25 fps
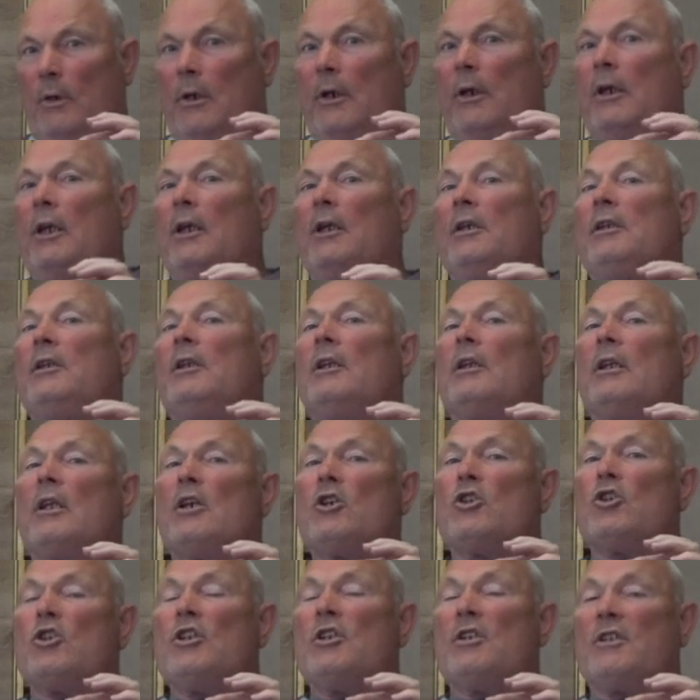и не
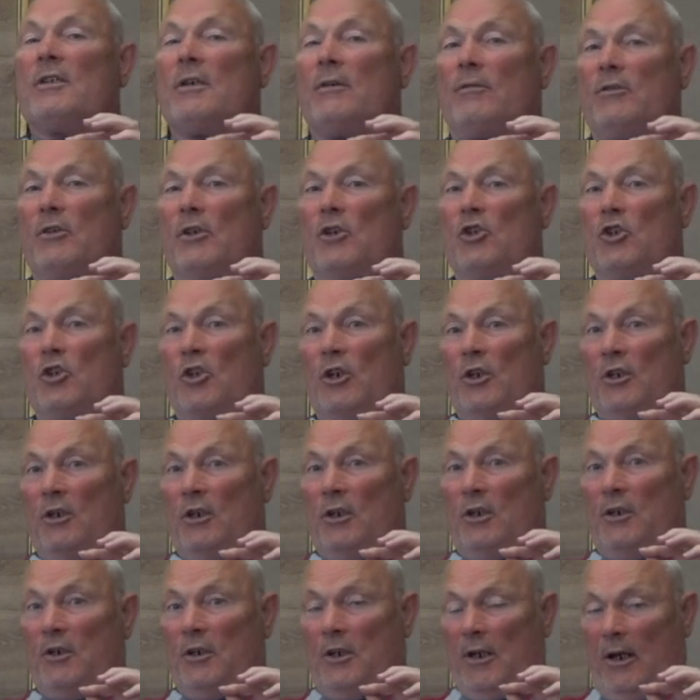ложиться в
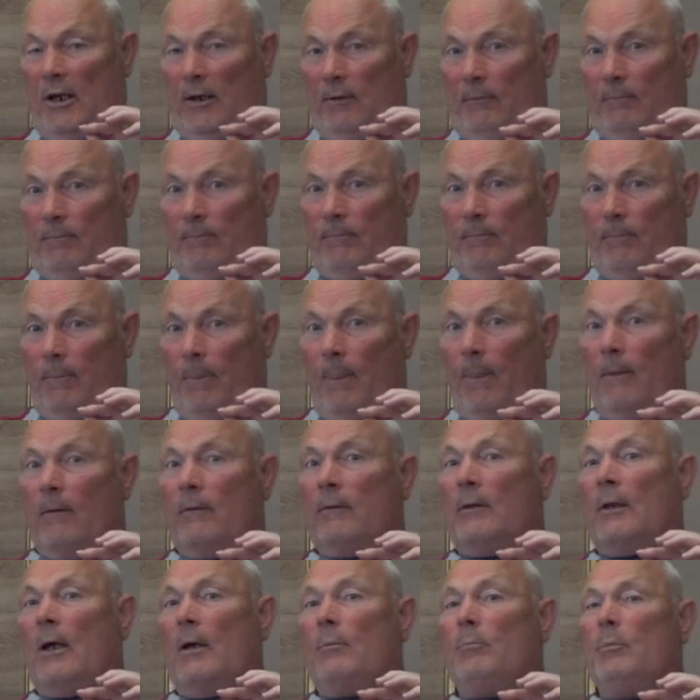течение дня
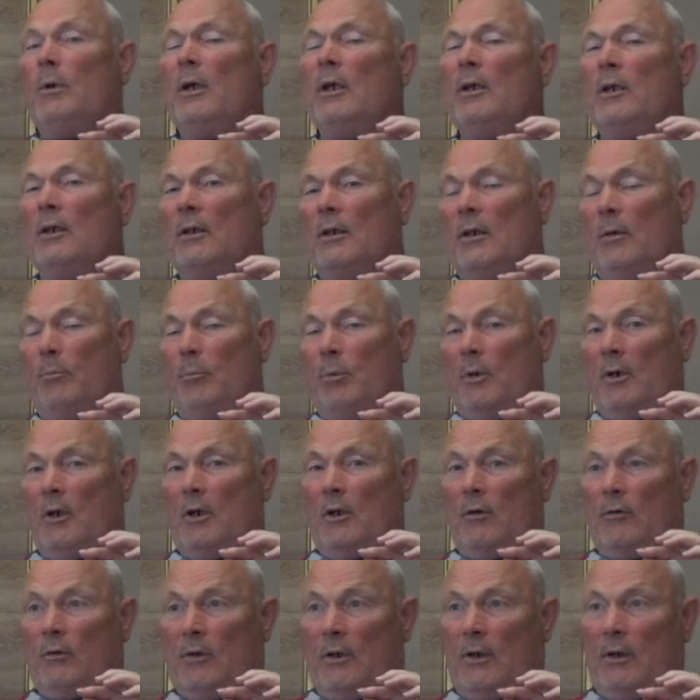на обеденный
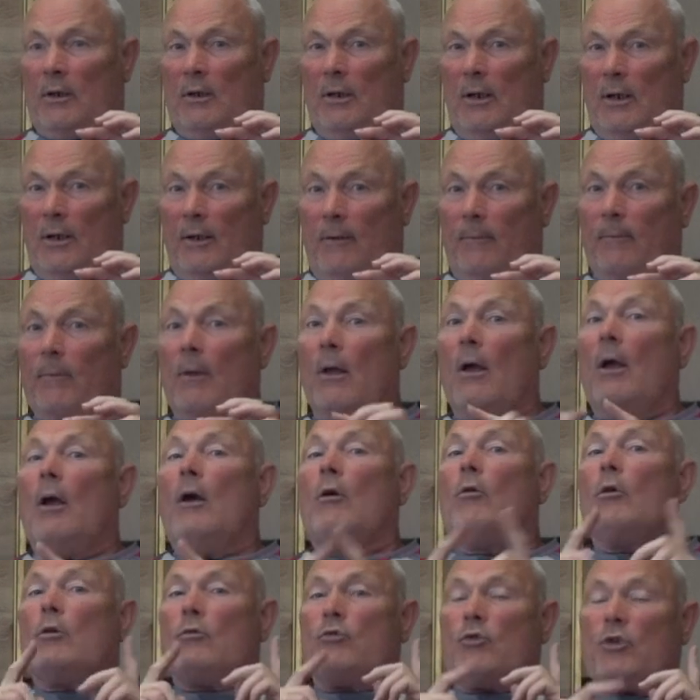перерыв и так далее.
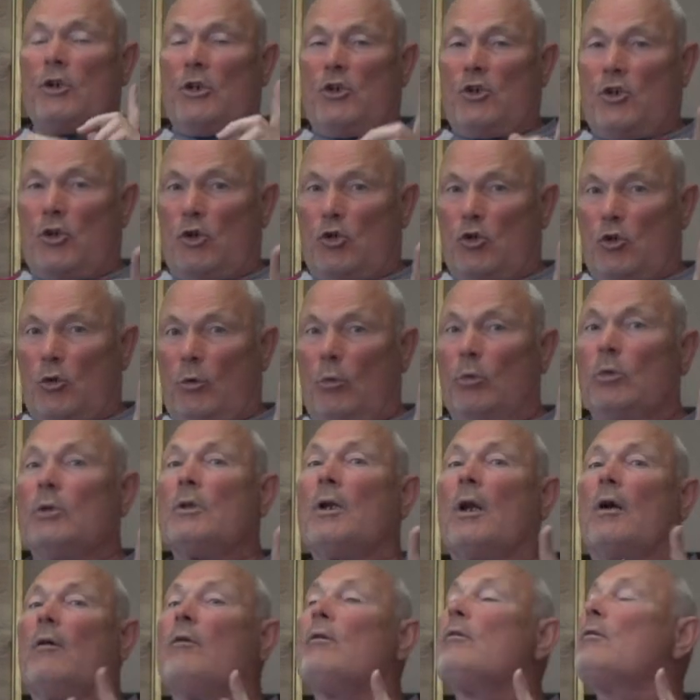Вот в 6 часов
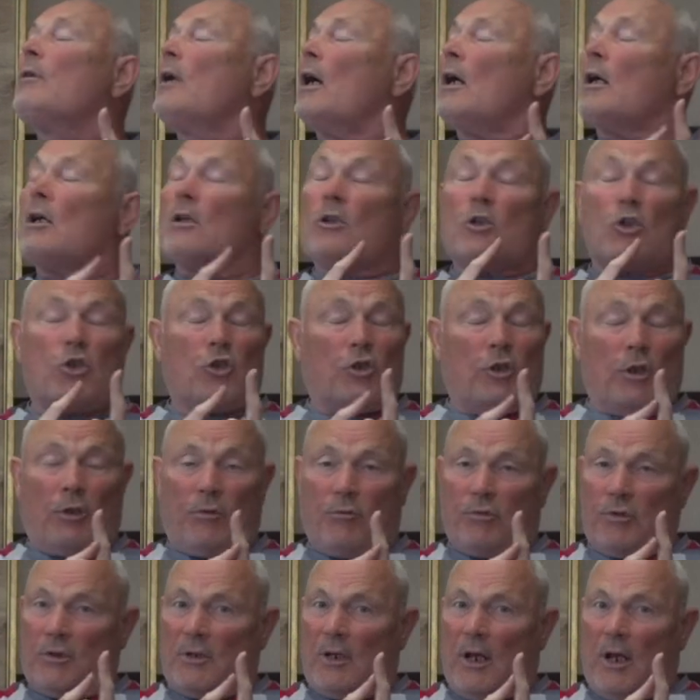утра вы как
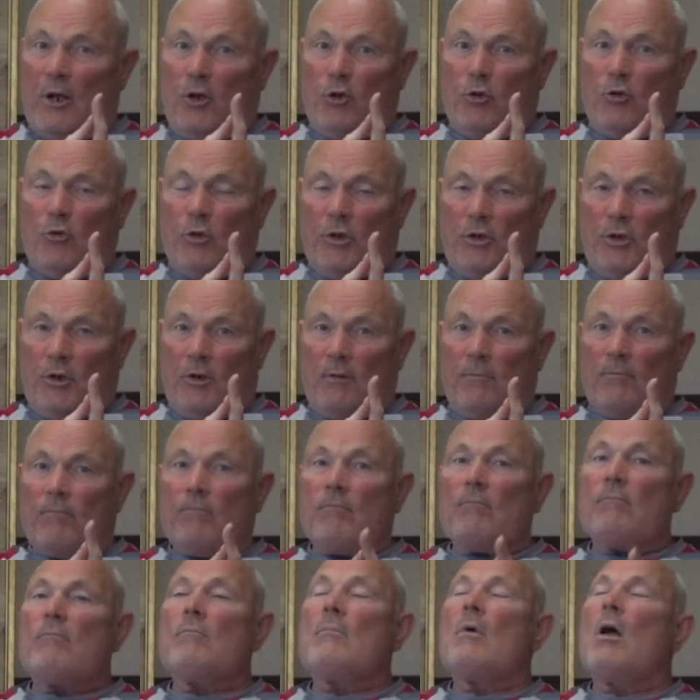штык встаете.
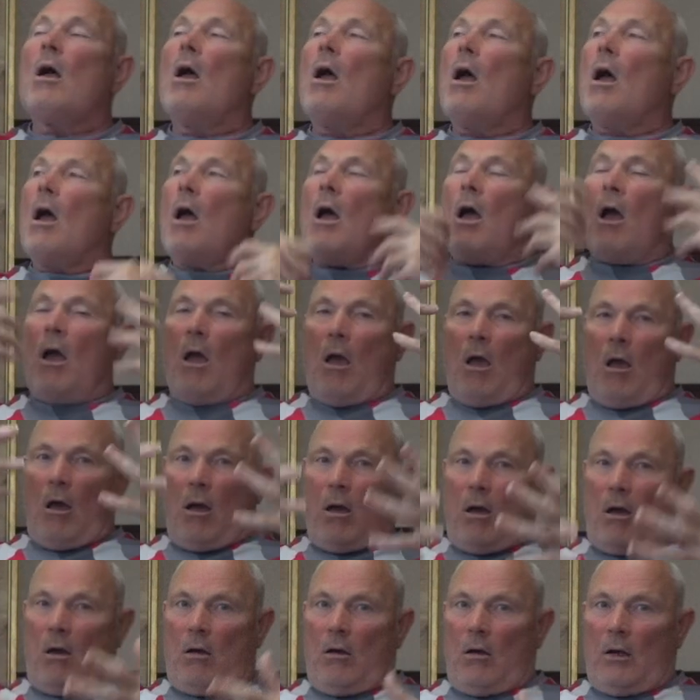
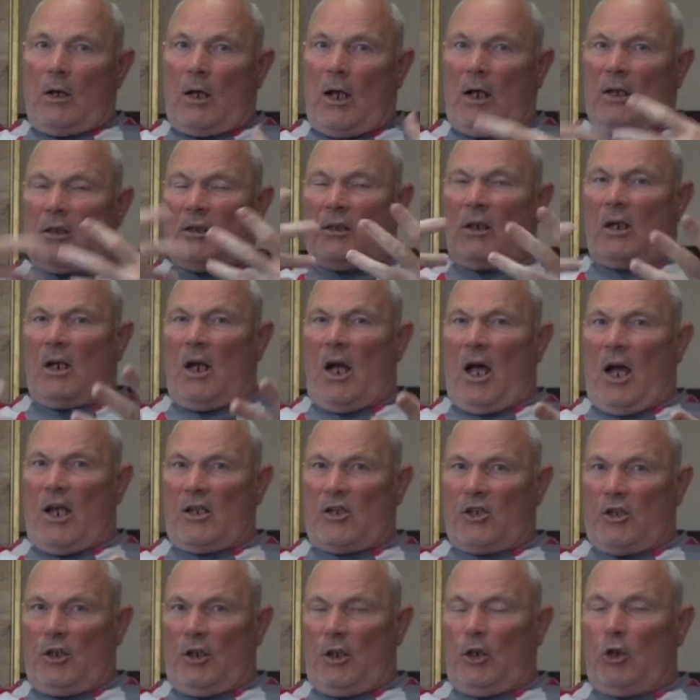
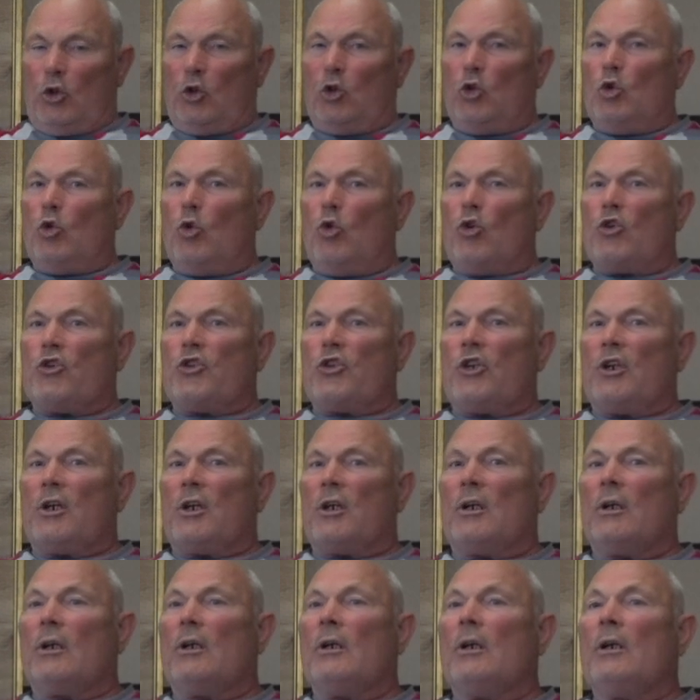Контрастный
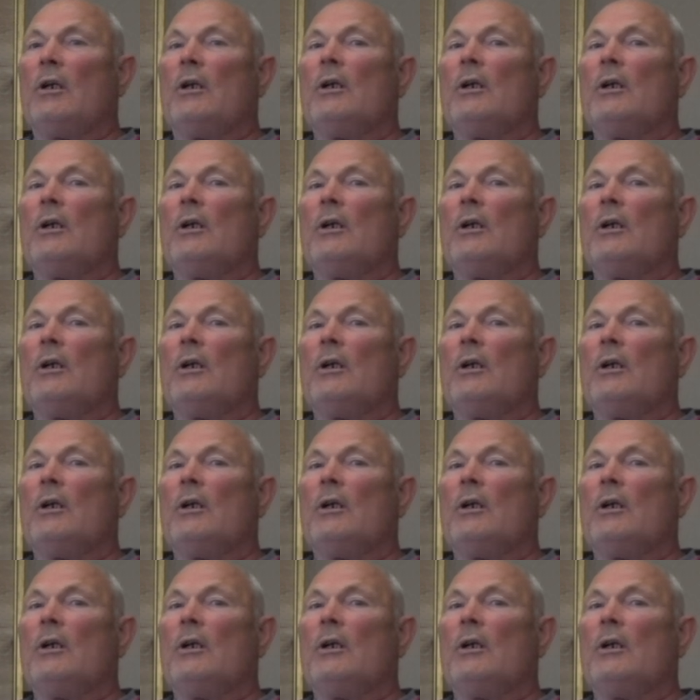душик